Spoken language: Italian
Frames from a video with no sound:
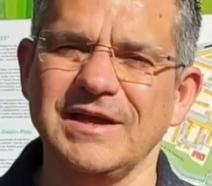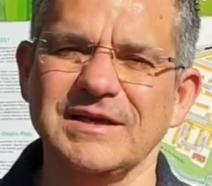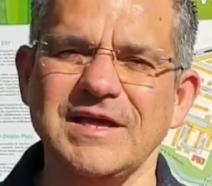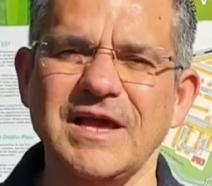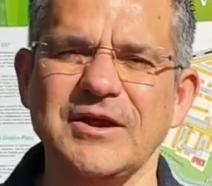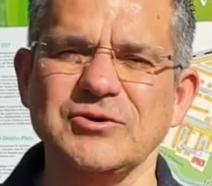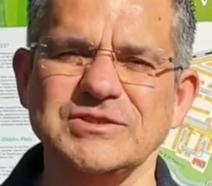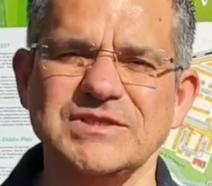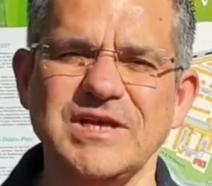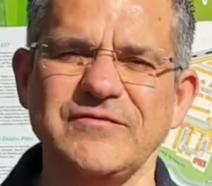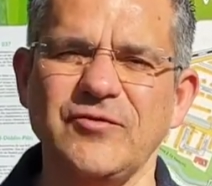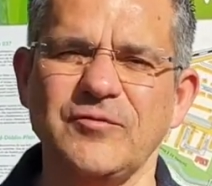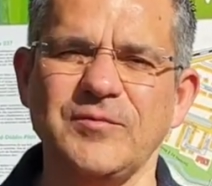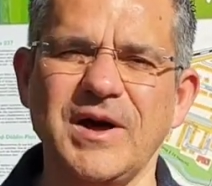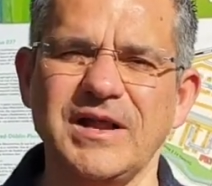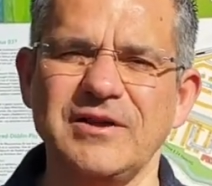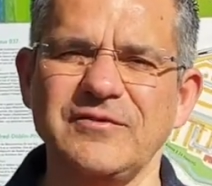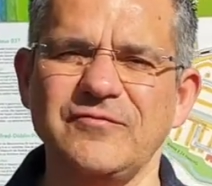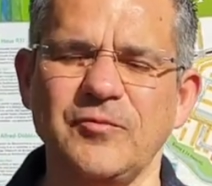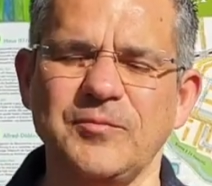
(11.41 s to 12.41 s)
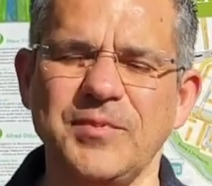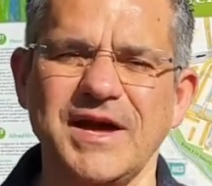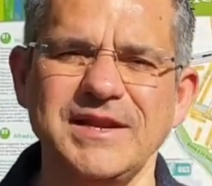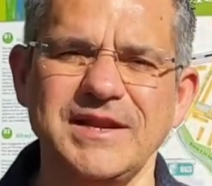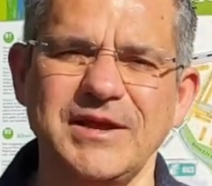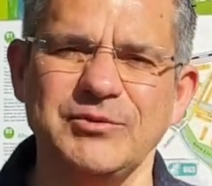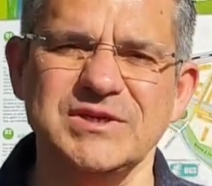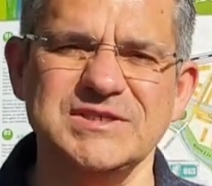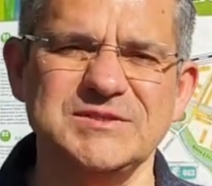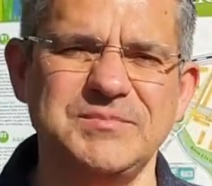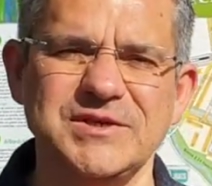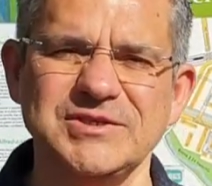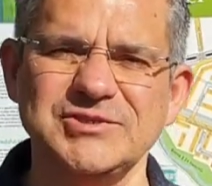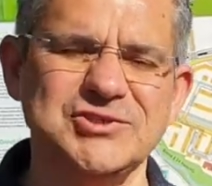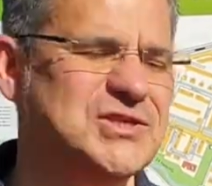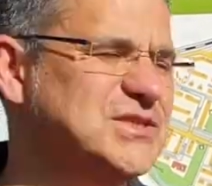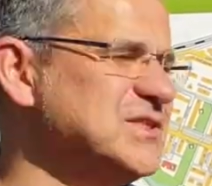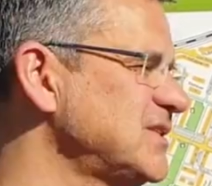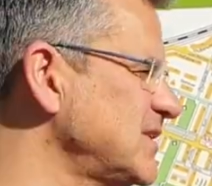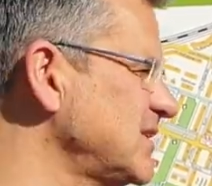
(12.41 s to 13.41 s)
Che cos'è Vauban? Vauban è una
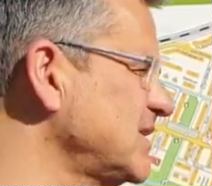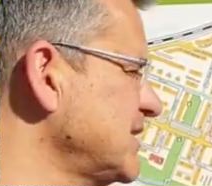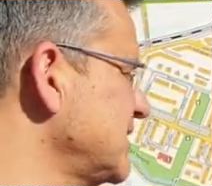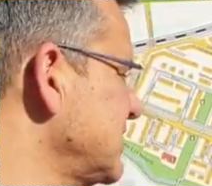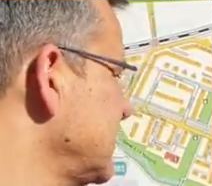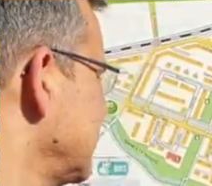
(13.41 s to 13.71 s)
specie di